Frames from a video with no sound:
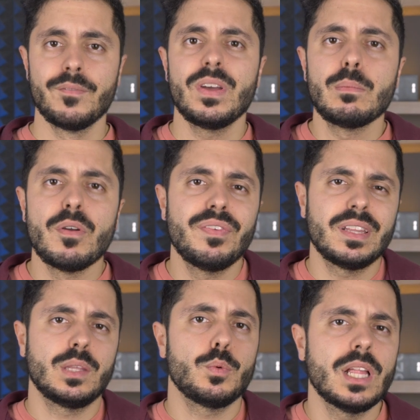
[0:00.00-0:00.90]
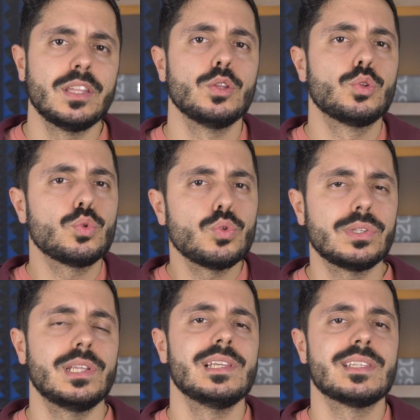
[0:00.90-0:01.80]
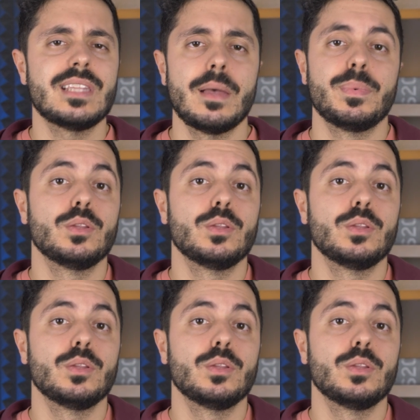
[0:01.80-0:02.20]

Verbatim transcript: Verremo infatti guidati in tutti gli step,